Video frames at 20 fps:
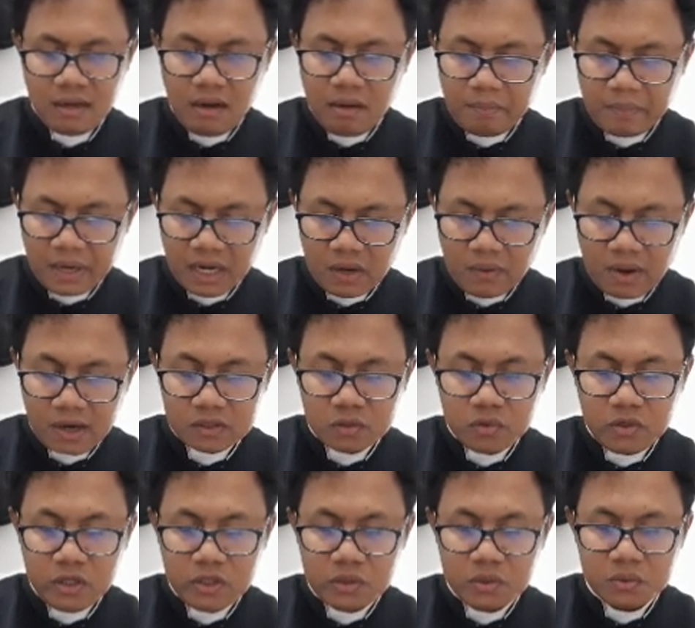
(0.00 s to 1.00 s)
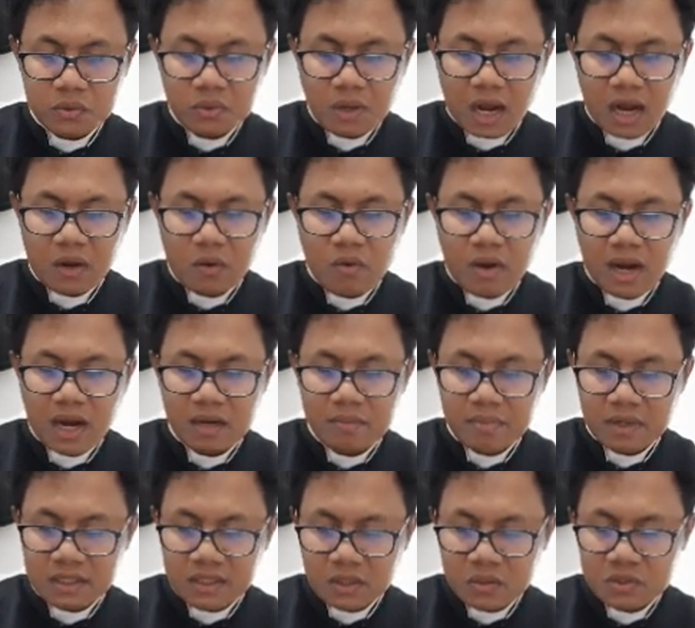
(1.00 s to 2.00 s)
Pada waktu itu, aku akan
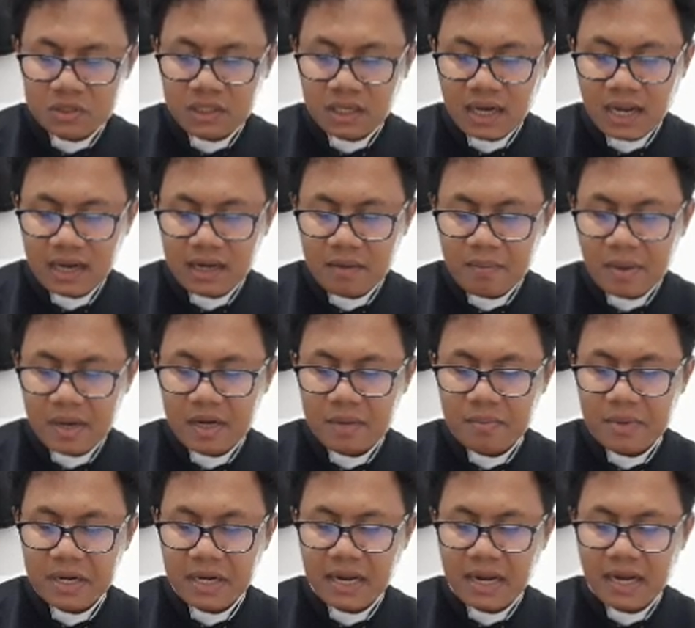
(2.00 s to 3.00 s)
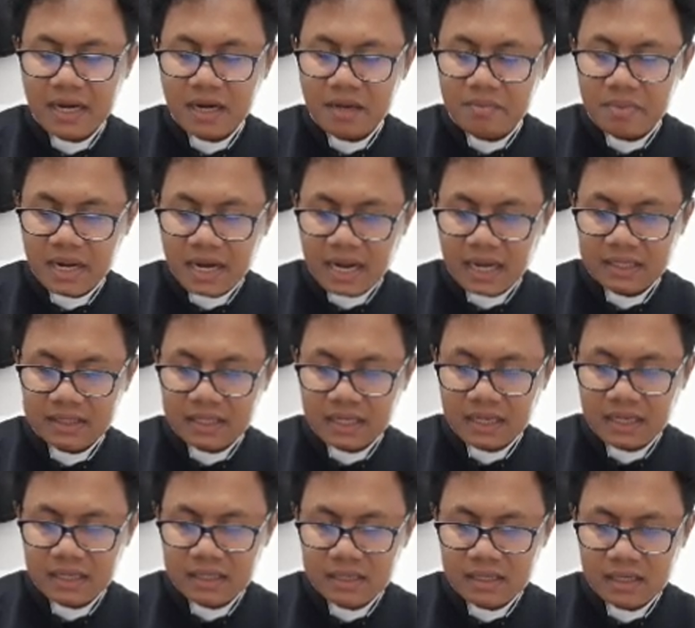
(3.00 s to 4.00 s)
berterus terang kepada mereka dan
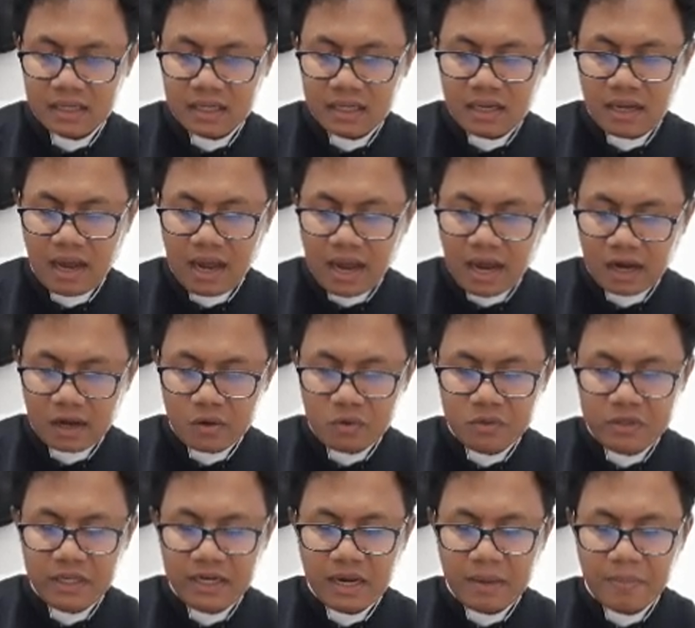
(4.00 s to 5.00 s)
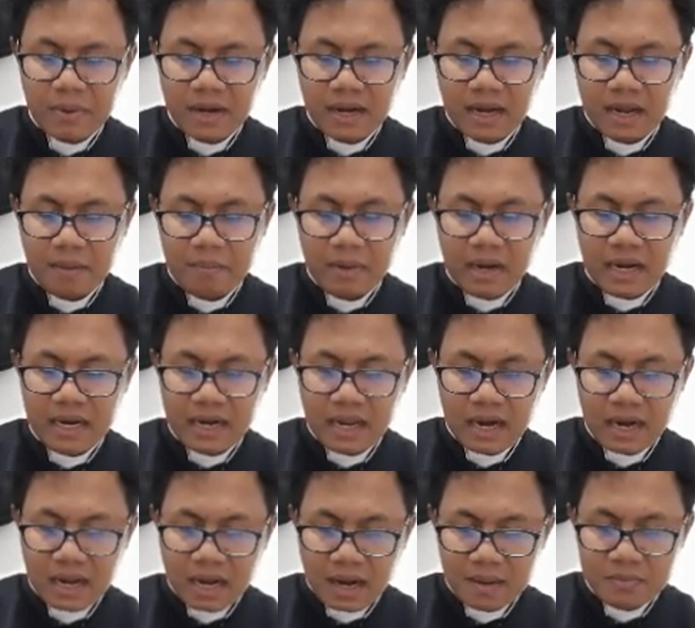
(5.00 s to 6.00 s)
berkata, Aku tidak pernah
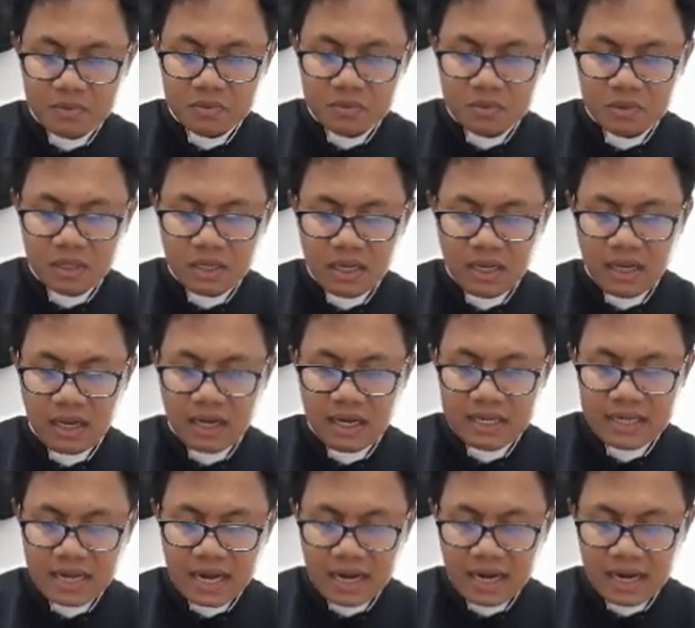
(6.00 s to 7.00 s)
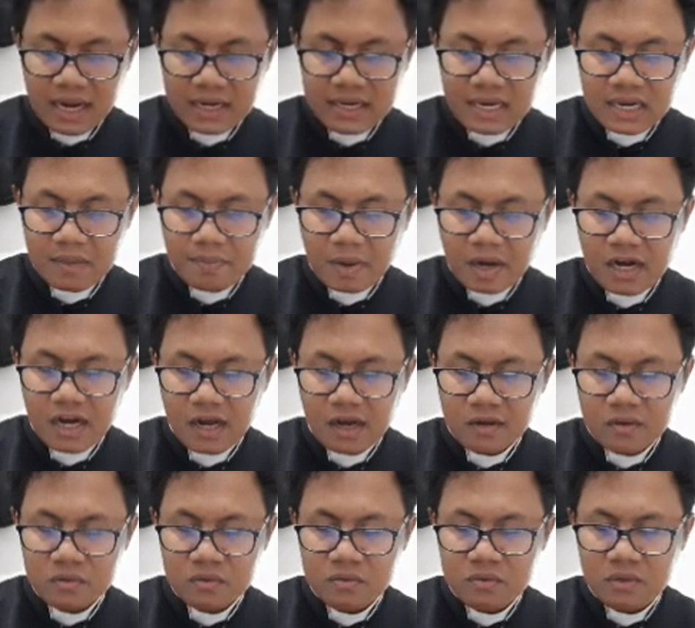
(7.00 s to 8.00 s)
mengenal kamu, enyahlah
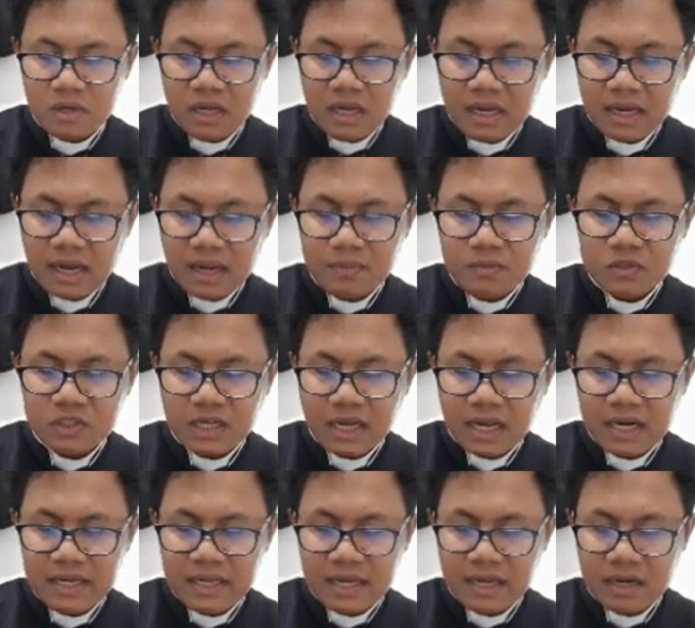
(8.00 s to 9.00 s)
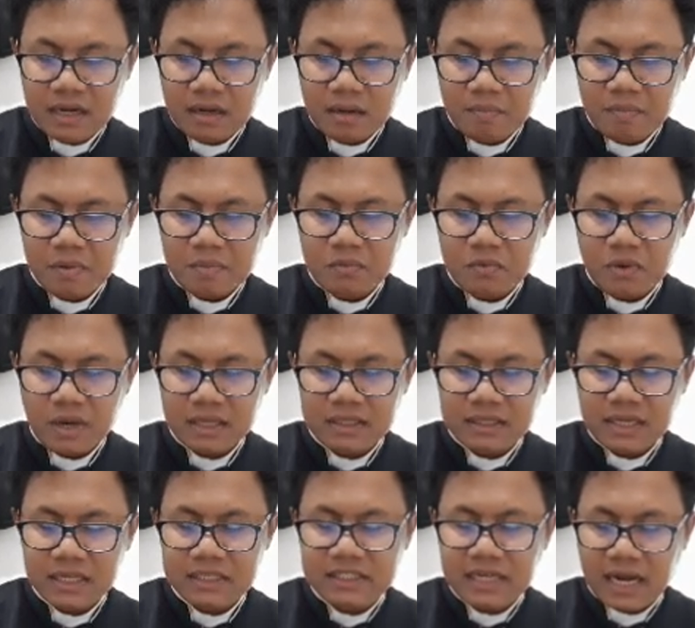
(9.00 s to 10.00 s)
daripadaku, kamu sekalian pembuat
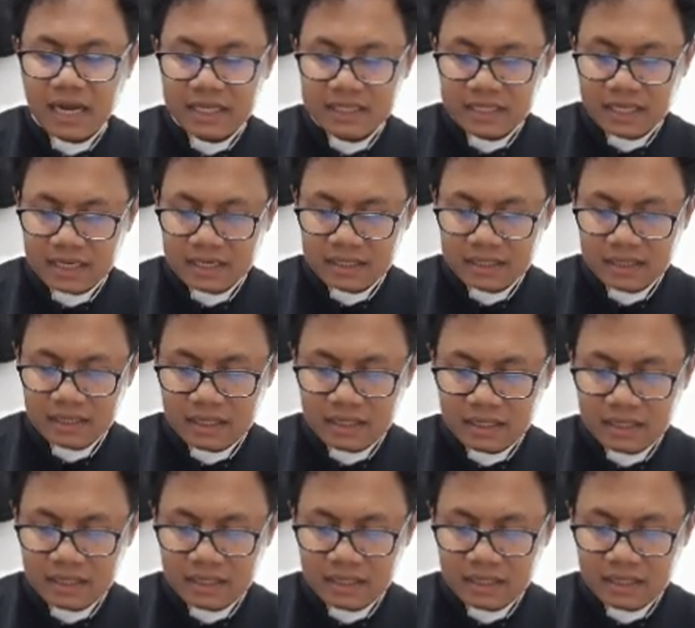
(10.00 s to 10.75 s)
kejahatan.